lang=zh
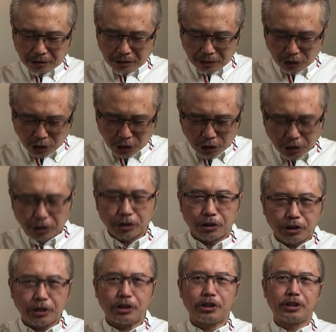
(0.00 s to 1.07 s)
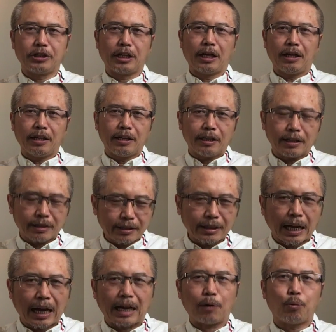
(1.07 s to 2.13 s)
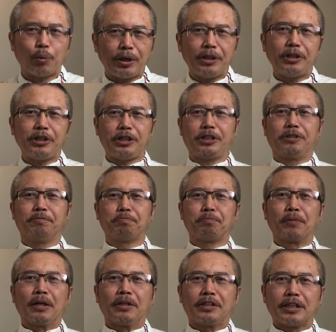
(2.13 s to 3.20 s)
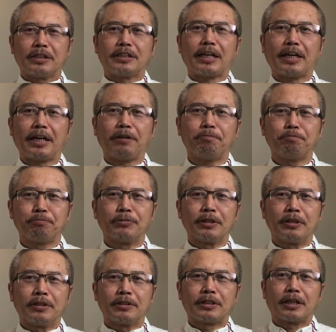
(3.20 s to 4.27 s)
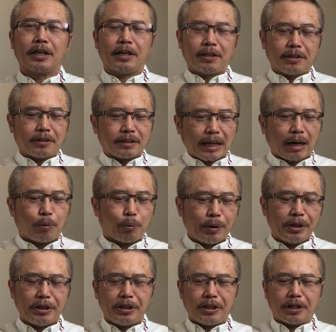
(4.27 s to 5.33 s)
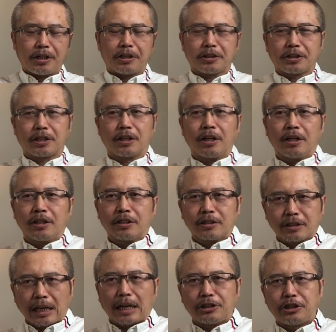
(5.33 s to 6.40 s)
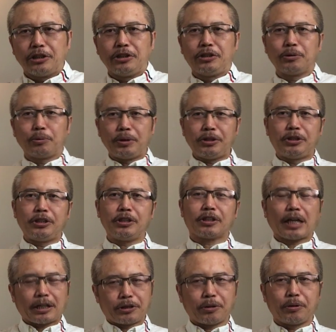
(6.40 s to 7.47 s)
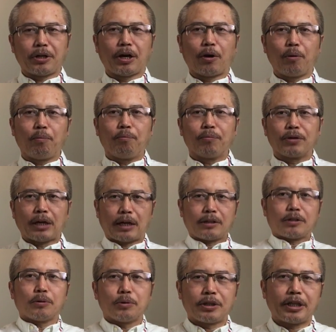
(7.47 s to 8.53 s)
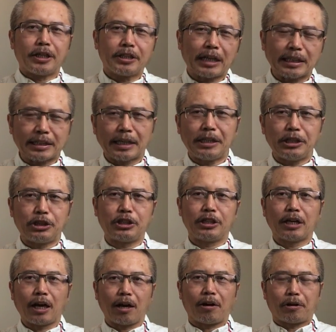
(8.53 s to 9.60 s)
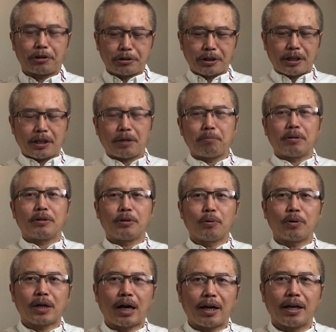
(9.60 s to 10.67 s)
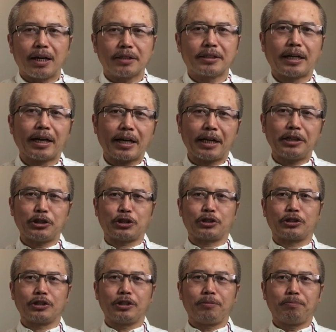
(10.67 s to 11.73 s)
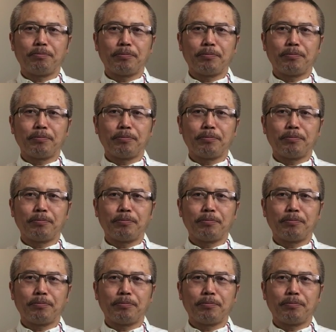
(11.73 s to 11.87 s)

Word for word: 世纪性的大瘟疫。现在呢，这个。大瘟疫和这个大经济危机、大萧条啊，都叠加在一起了，而且呢，他们都刚刚才开始。